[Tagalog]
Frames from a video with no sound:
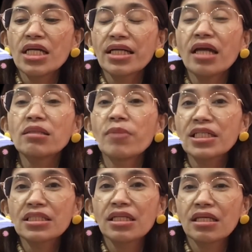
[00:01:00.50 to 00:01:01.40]
kahit
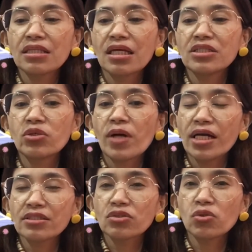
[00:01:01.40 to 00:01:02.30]
vaccinated yung
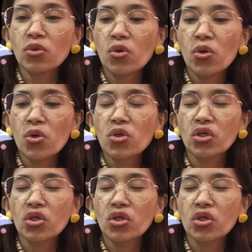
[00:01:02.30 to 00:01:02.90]
aso ko,